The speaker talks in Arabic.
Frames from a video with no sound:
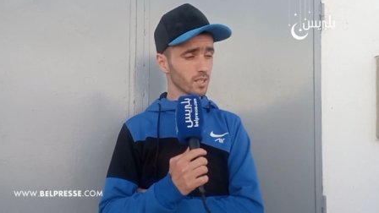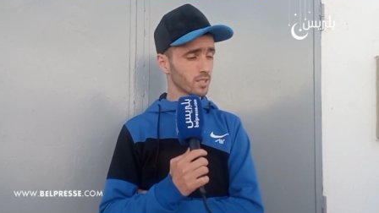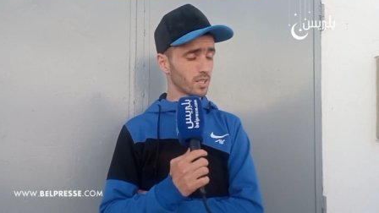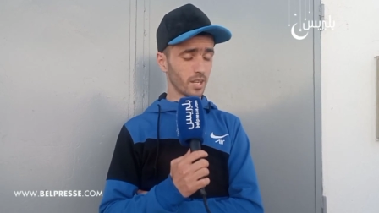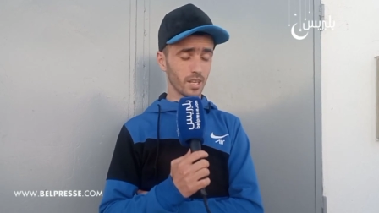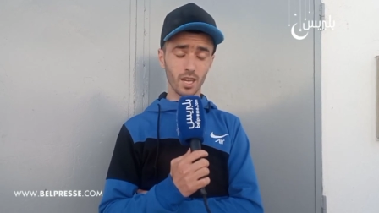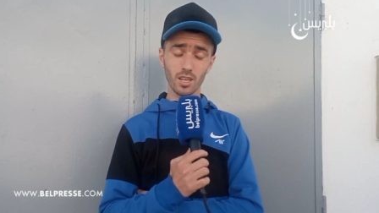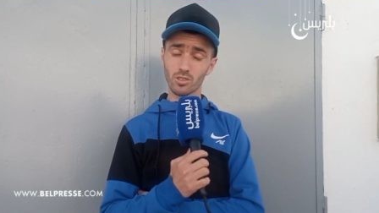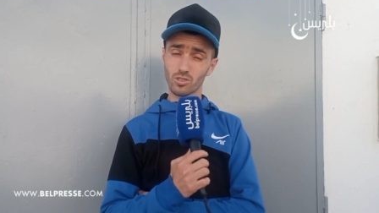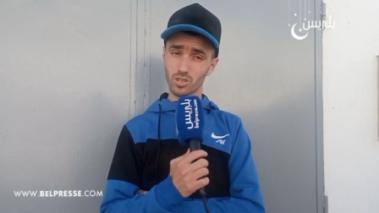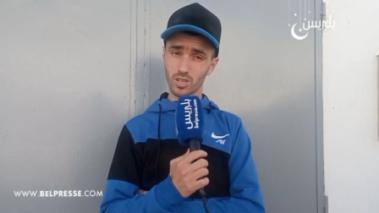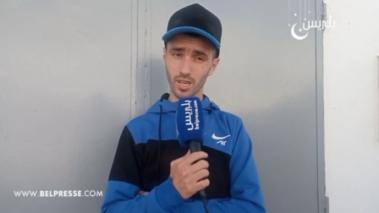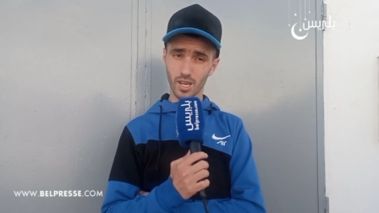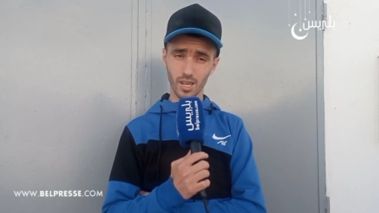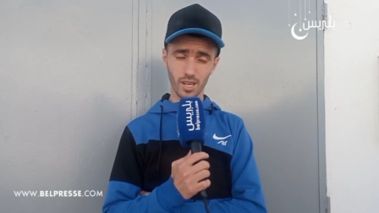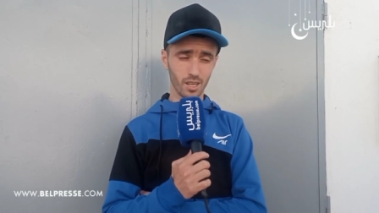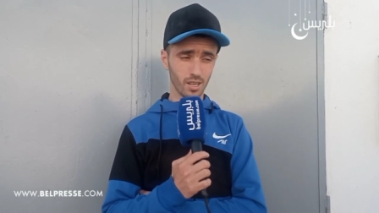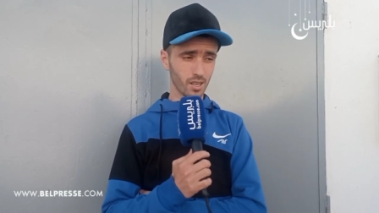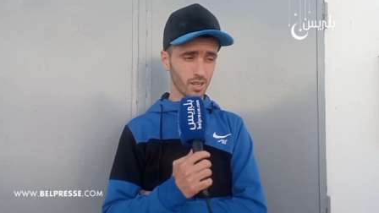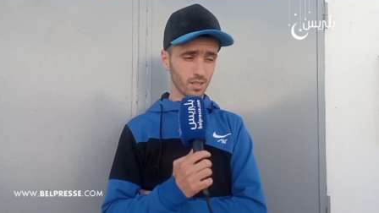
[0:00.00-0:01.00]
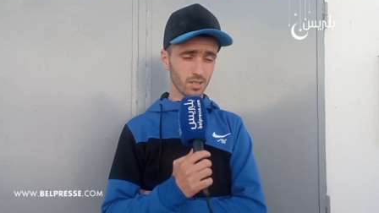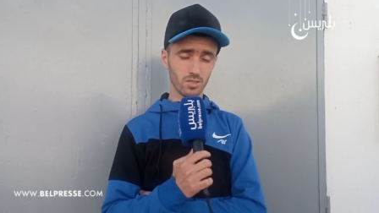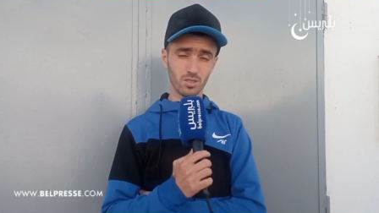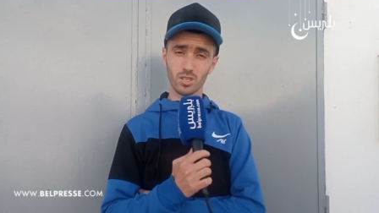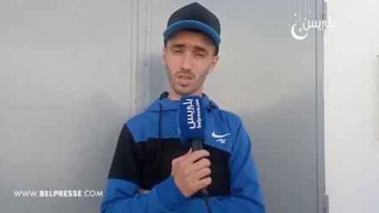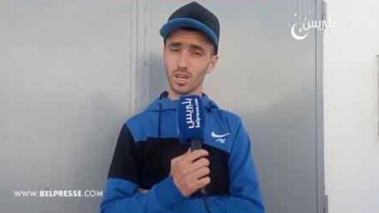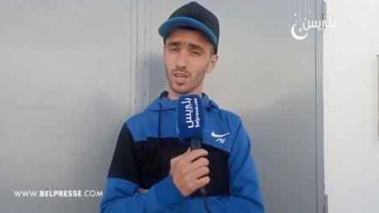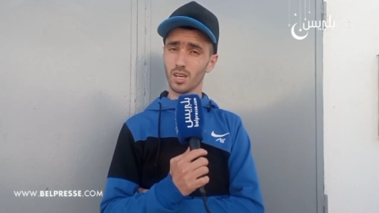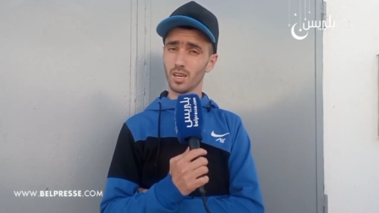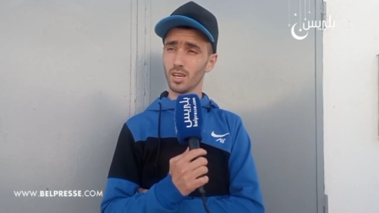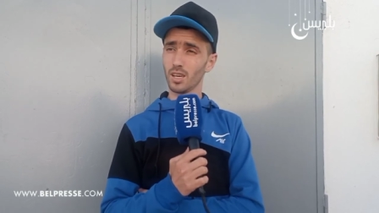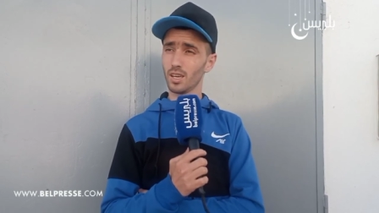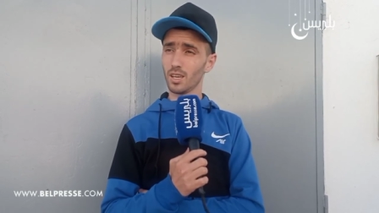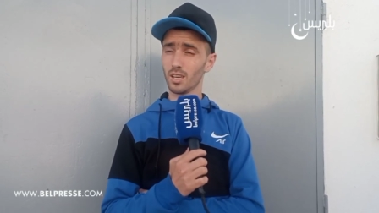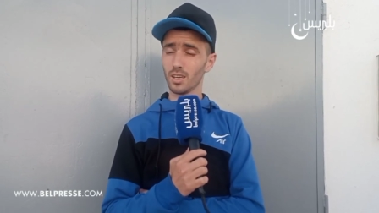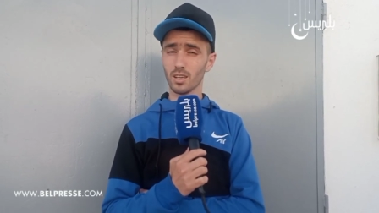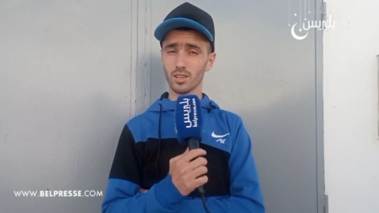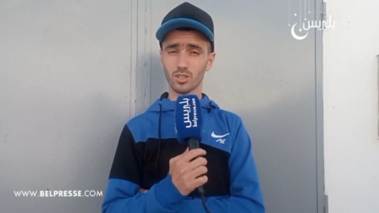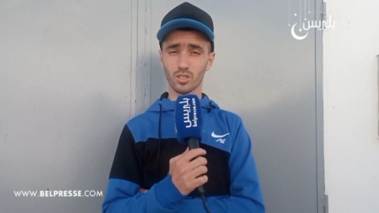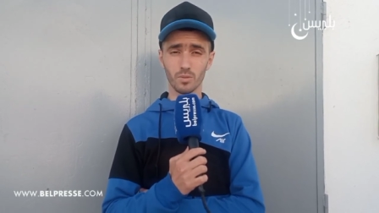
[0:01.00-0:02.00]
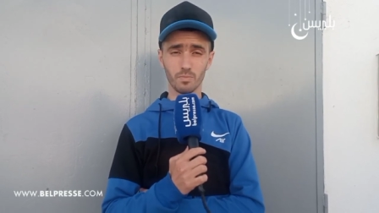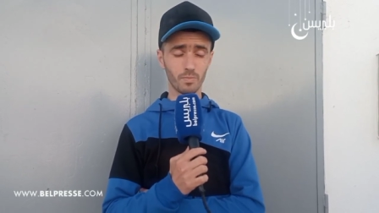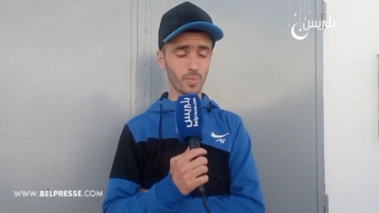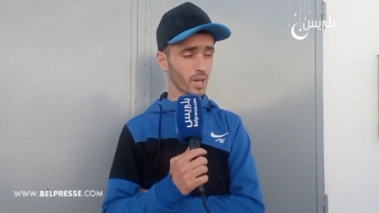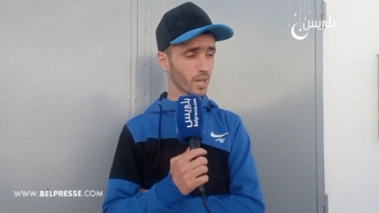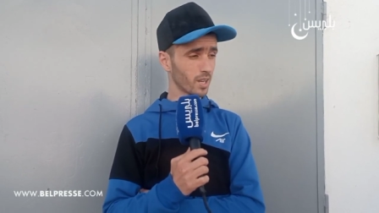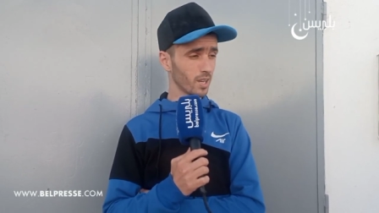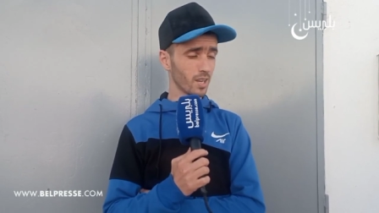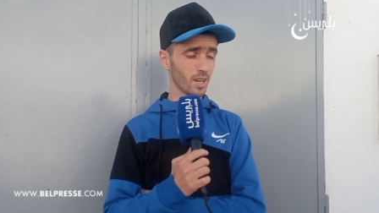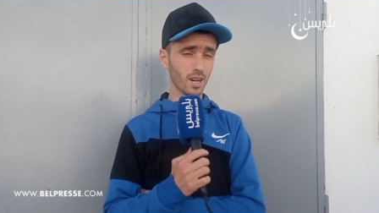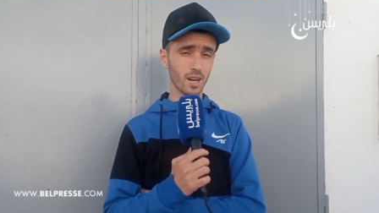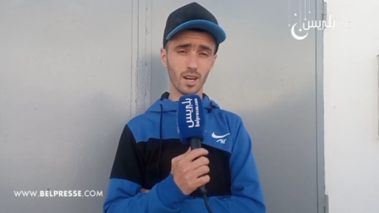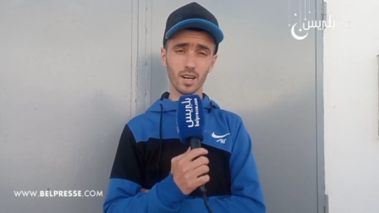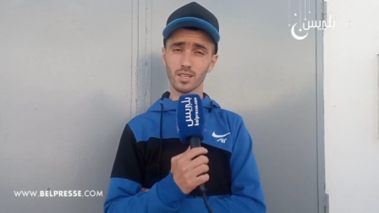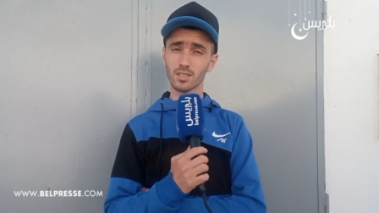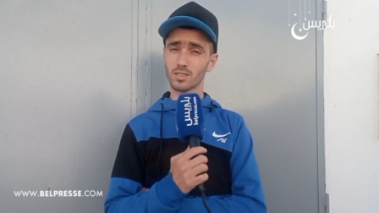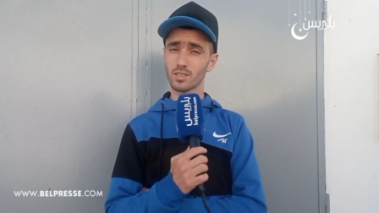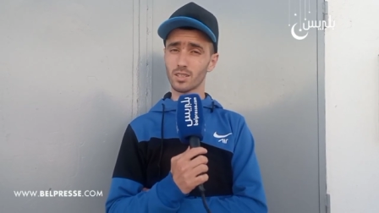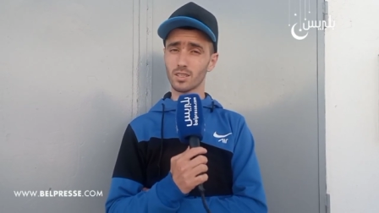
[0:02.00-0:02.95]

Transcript: تعيا تشري تشري شباكيه